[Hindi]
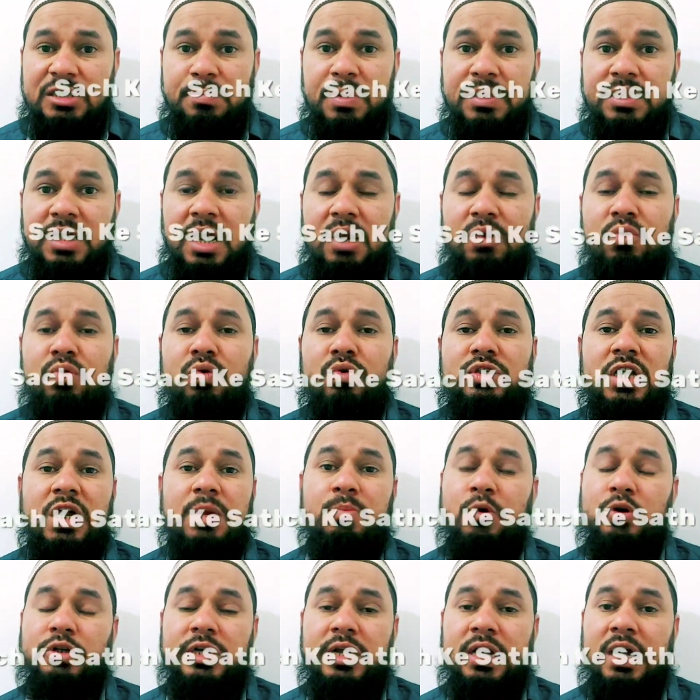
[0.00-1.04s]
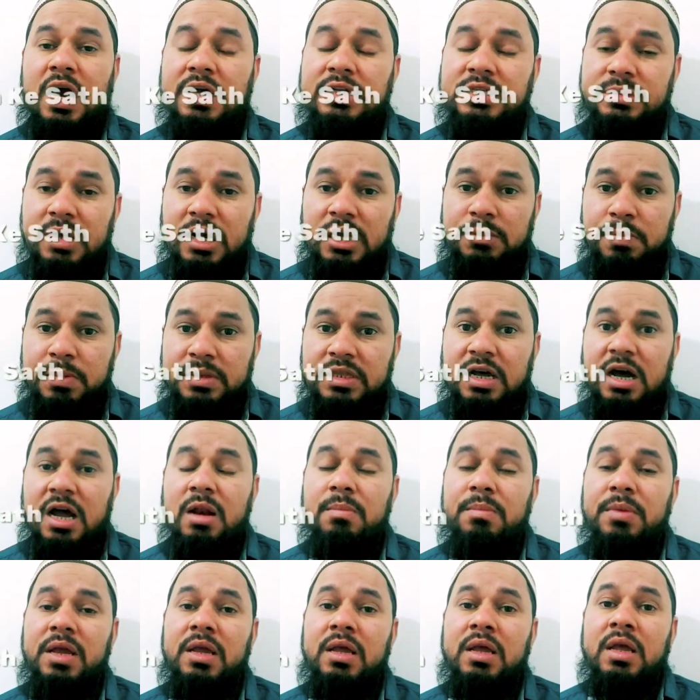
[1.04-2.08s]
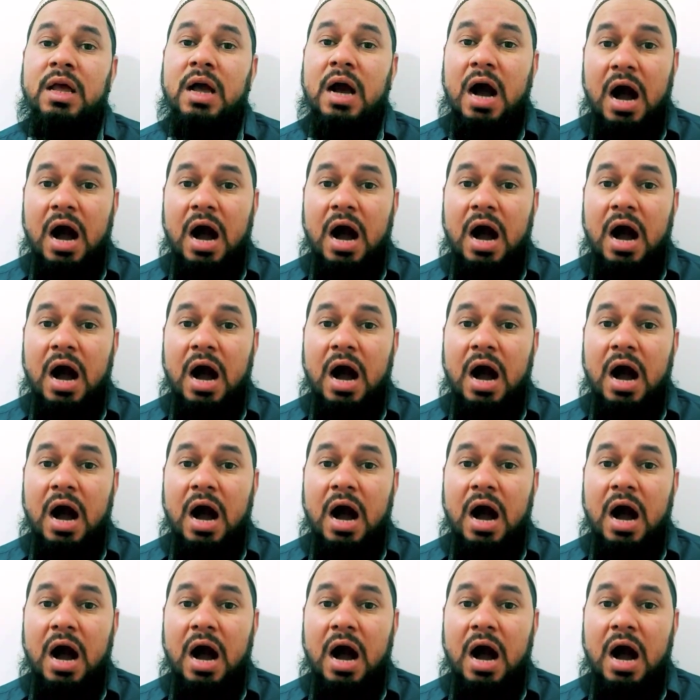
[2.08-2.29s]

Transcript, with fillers: अस्पताल को नुकसान पहुँचाया अस्पताल में